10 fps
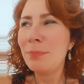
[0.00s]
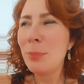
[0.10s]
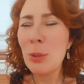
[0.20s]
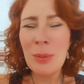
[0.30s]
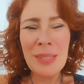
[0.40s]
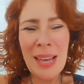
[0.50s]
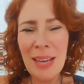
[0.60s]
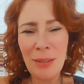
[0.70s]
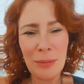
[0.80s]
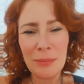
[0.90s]
pô,
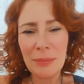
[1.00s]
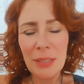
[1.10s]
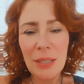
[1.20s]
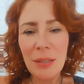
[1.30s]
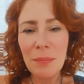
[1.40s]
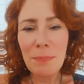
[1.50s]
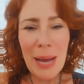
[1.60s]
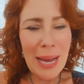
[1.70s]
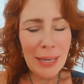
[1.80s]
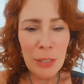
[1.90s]
sério,
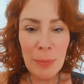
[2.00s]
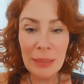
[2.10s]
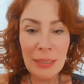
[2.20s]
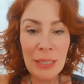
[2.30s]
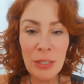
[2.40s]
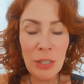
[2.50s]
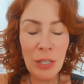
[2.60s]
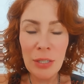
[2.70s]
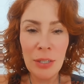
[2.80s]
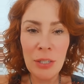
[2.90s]
para de bater em
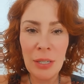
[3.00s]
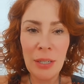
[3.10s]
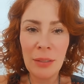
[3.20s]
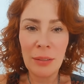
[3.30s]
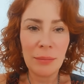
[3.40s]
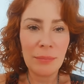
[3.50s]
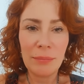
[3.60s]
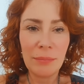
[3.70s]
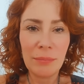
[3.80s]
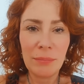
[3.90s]
gente da direita.
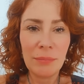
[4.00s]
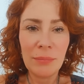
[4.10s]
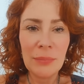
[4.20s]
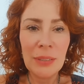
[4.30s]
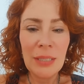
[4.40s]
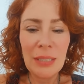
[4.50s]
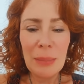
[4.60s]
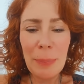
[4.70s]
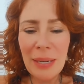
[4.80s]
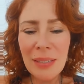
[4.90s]

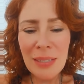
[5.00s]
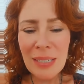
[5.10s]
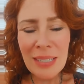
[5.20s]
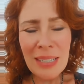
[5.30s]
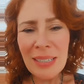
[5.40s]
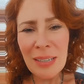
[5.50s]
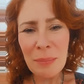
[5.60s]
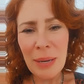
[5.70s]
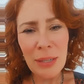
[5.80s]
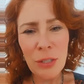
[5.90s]
E para de seguir em quem
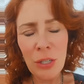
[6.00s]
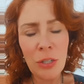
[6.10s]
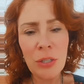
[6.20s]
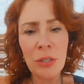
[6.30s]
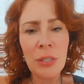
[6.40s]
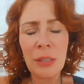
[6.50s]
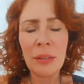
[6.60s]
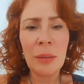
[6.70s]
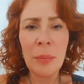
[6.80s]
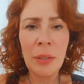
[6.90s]
bate gente da
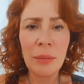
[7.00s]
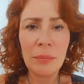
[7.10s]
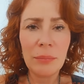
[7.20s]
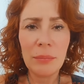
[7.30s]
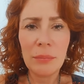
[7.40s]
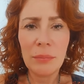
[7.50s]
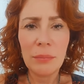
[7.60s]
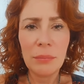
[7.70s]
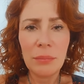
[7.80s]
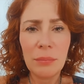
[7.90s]
direita também.
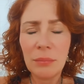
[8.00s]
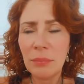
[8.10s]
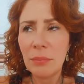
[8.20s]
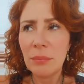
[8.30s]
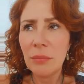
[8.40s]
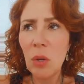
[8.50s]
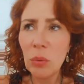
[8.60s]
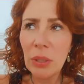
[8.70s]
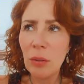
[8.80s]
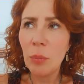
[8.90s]

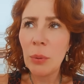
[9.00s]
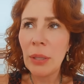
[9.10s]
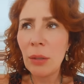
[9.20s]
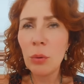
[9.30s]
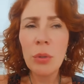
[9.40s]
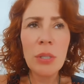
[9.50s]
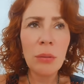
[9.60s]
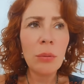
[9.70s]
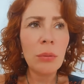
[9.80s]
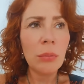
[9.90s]
Ou não, porque aí eu tô
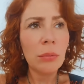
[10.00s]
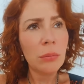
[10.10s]
sendo